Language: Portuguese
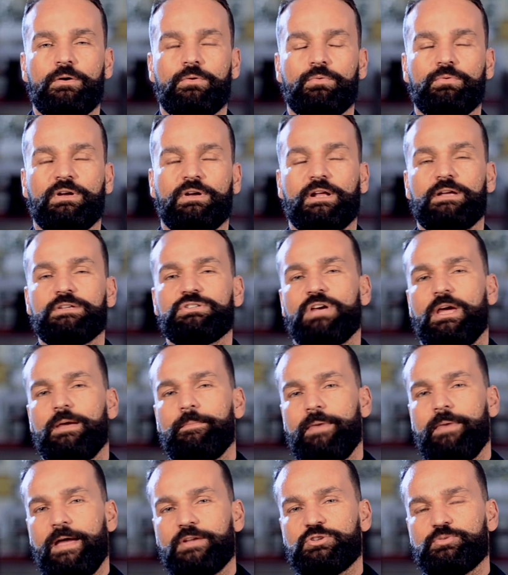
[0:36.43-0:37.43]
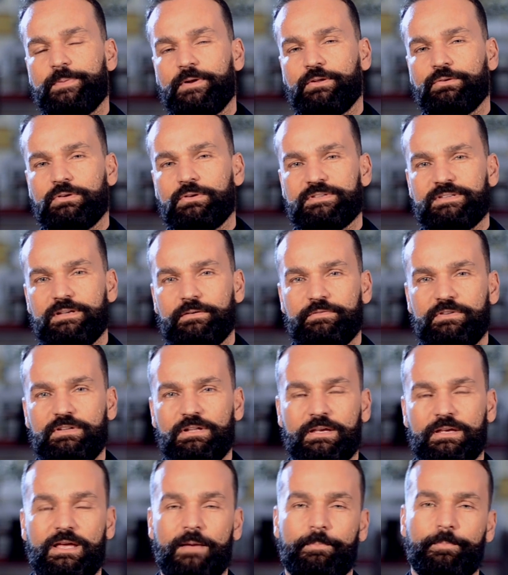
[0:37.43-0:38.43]
um grande remédio para a nossa
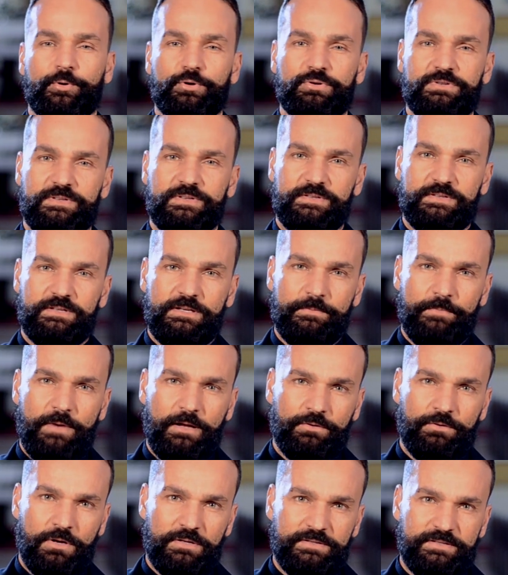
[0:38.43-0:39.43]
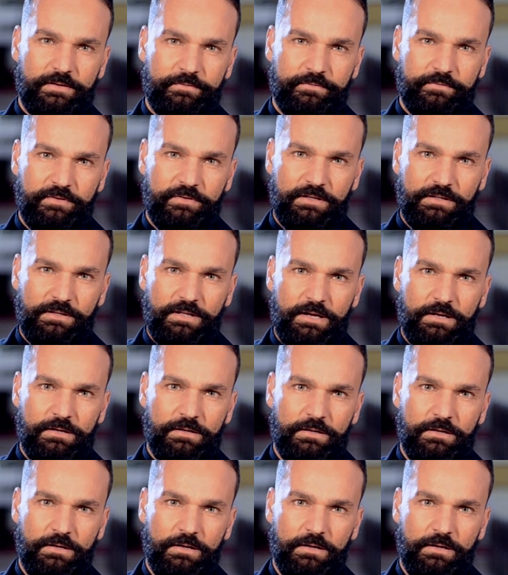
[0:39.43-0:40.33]
vida que aproxima a nossa vida